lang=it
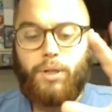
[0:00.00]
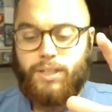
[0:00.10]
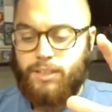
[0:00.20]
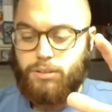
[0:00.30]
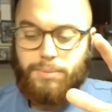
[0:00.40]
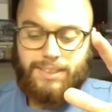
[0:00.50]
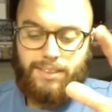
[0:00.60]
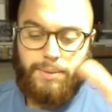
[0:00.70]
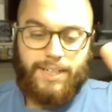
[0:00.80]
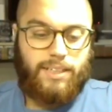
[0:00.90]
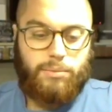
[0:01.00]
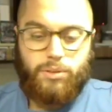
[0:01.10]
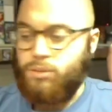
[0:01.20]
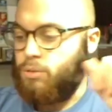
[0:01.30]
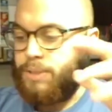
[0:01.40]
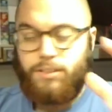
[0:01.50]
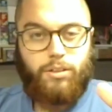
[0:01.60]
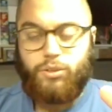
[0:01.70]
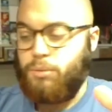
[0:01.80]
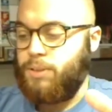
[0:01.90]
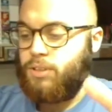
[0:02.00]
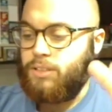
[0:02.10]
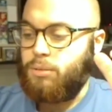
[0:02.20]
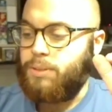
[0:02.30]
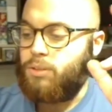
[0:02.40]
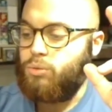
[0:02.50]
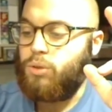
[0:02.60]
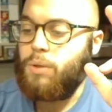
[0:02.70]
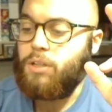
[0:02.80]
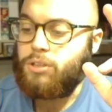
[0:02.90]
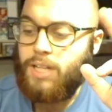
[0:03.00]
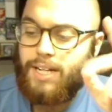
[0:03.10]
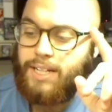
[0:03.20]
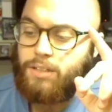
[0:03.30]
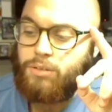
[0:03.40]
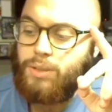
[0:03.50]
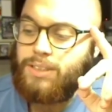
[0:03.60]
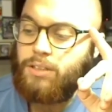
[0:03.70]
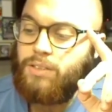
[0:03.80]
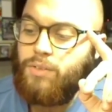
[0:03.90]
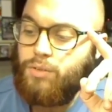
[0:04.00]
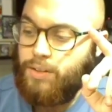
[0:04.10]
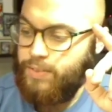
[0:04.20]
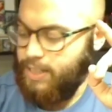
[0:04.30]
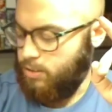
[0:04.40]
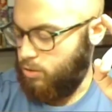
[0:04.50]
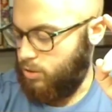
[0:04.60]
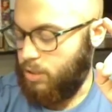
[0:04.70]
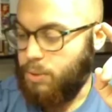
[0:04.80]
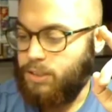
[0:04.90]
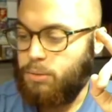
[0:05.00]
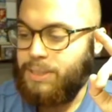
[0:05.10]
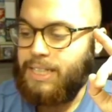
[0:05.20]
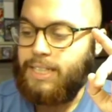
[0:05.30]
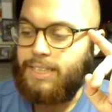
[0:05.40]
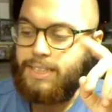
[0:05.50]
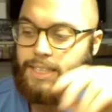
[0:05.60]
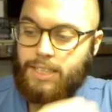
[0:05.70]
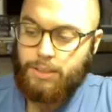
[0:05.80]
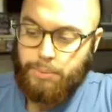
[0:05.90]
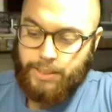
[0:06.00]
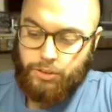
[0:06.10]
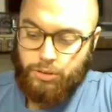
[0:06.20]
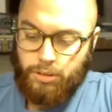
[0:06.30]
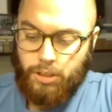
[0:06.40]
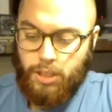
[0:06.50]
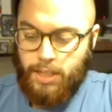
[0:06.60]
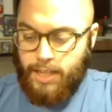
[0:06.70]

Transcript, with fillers: Però adesso basta perché tipo come al solito ci metto tanto per introdurre una cosa. Ah ecco, un'altra cosa che volevo far vedere sono queste quattro medagliette, omaggio,